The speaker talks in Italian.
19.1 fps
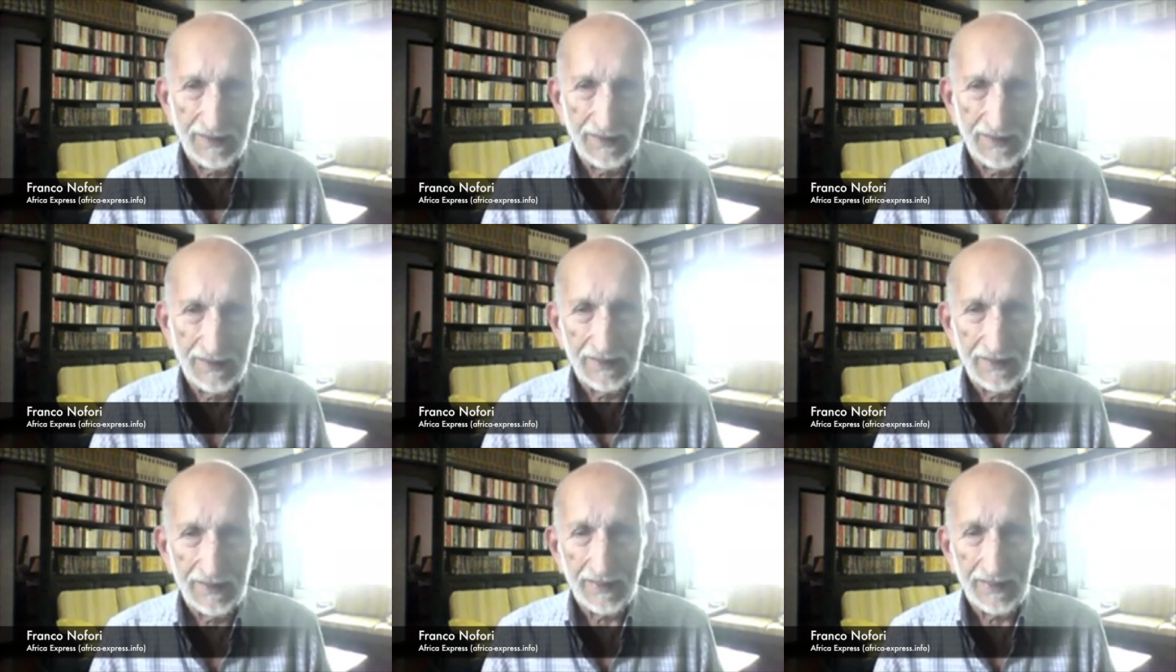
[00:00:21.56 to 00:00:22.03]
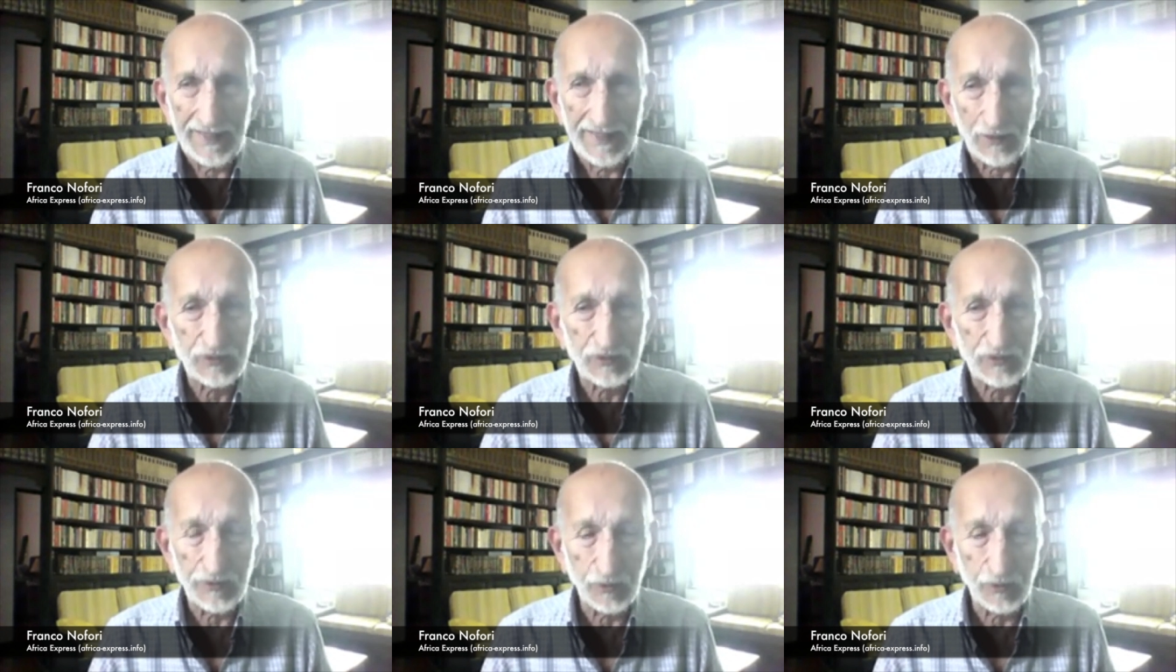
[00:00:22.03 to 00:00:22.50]
e ha
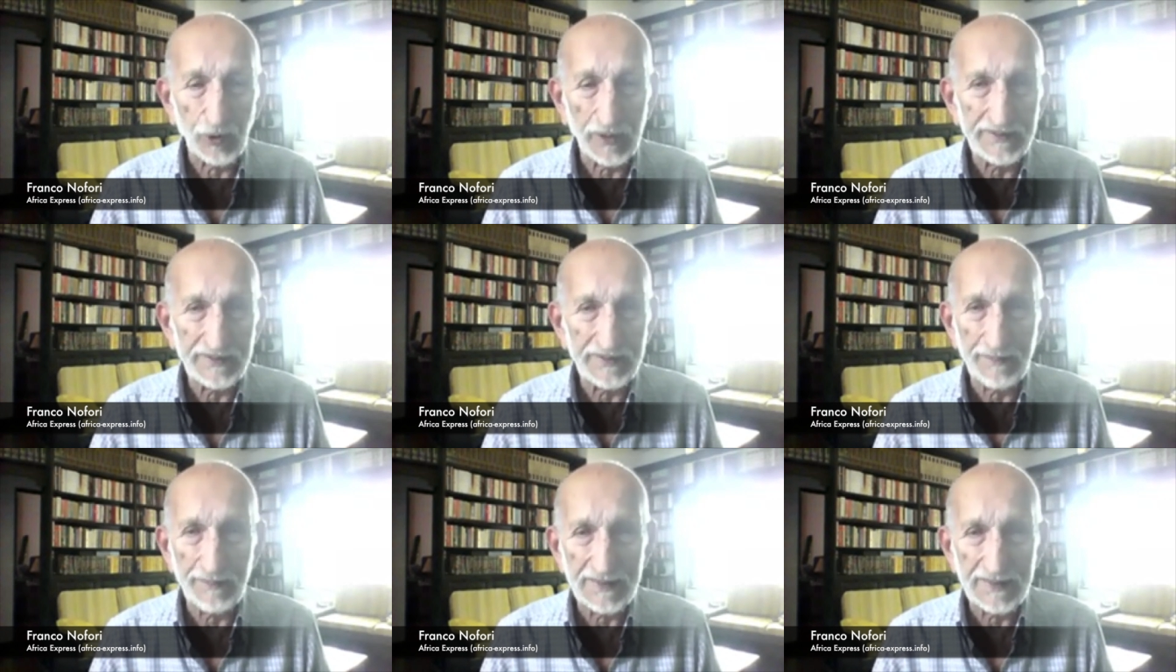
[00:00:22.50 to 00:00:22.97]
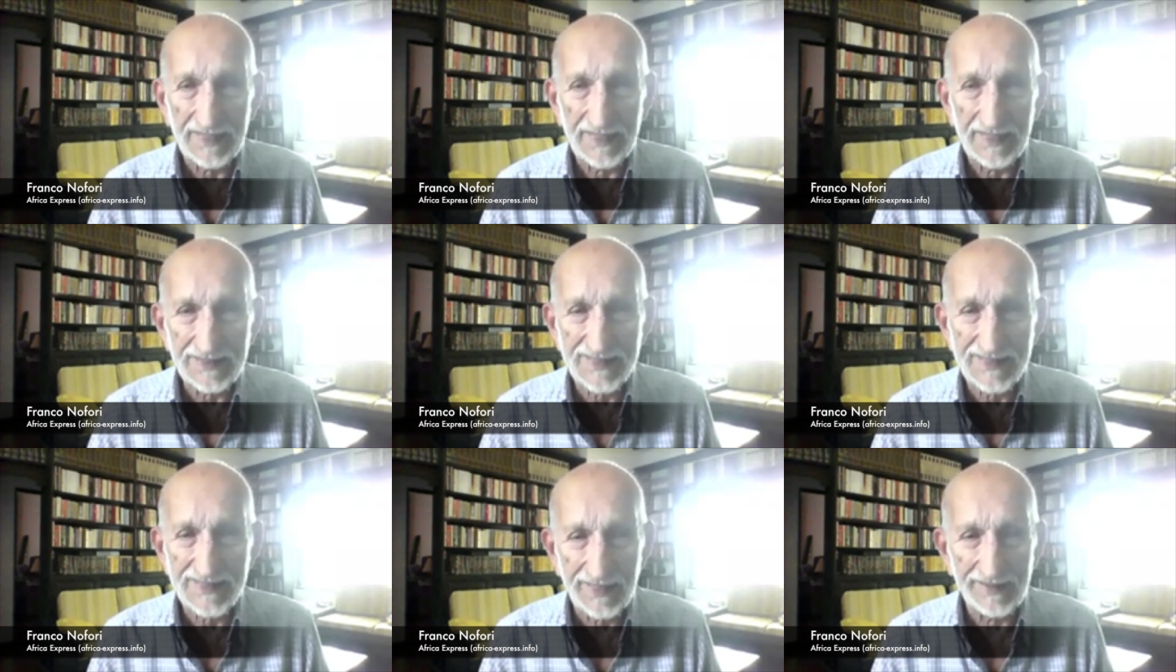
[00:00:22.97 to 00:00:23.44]
ottenuto
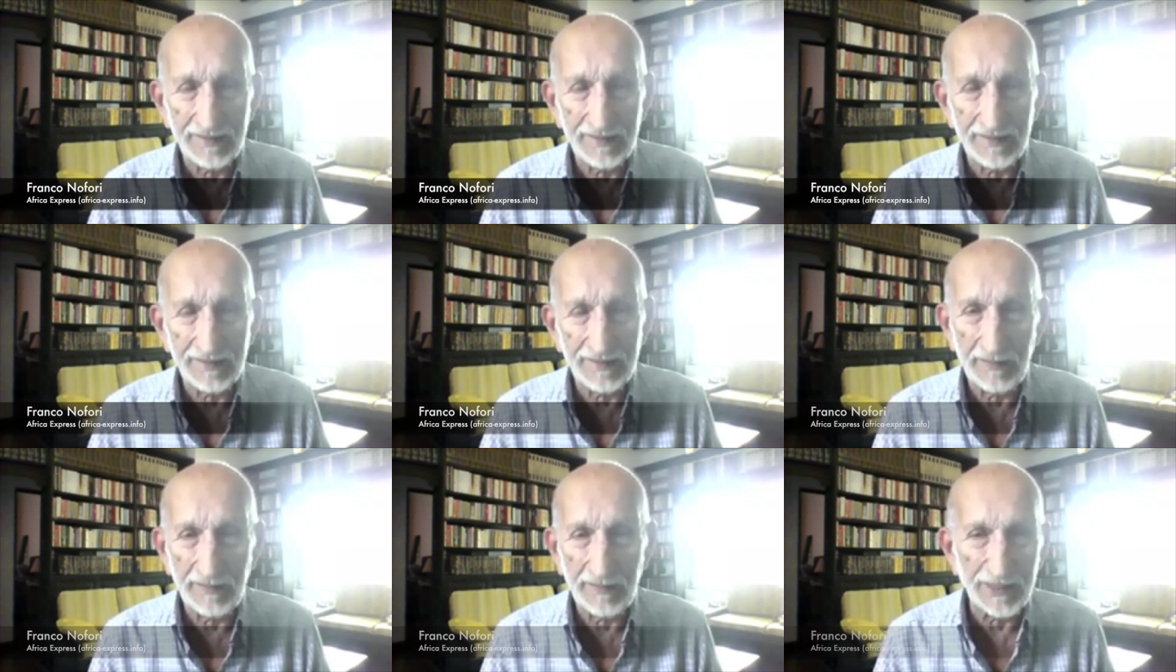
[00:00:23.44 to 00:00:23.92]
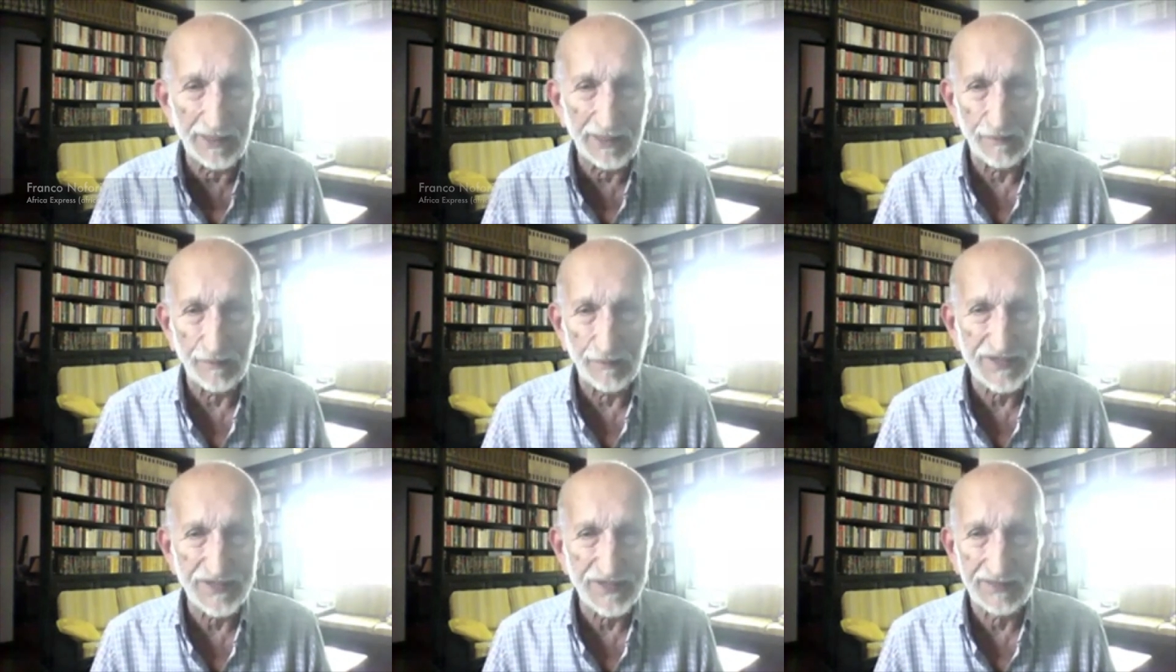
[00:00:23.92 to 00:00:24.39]
l'indipendenza nel,
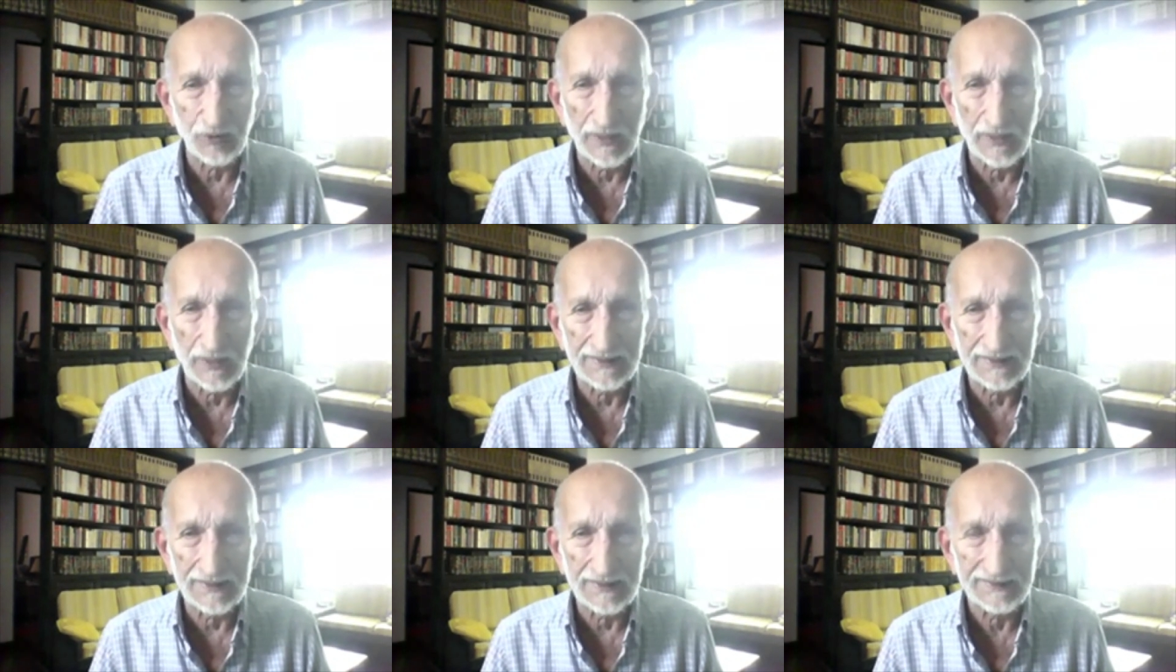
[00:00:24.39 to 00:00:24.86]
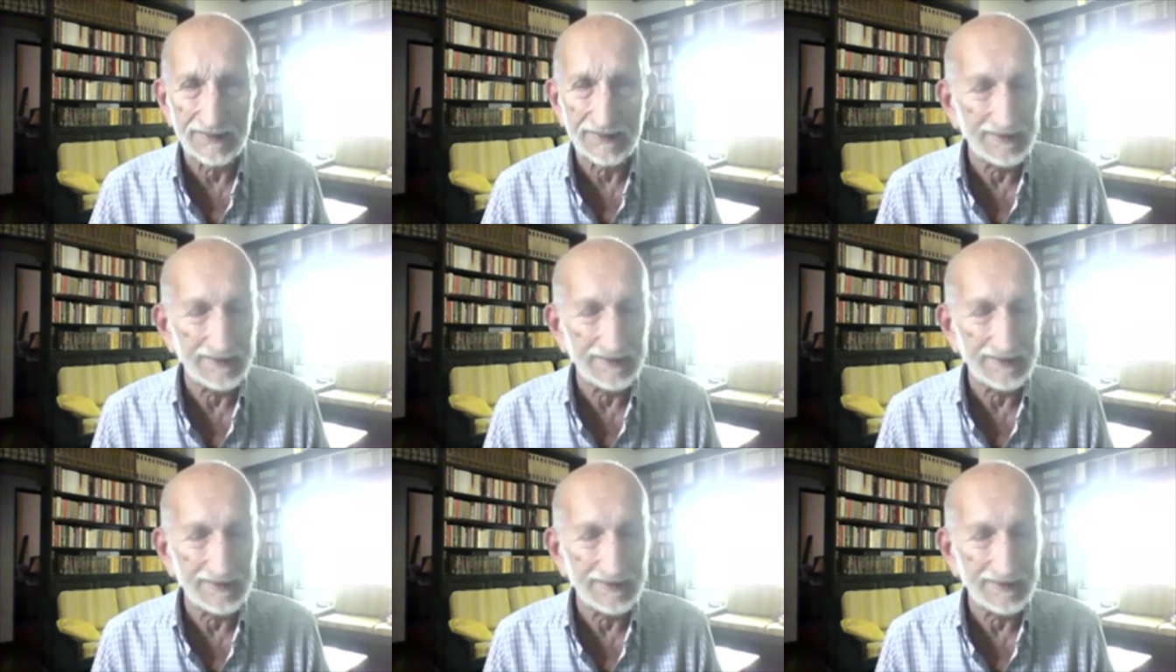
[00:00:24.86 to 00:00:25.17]
1940,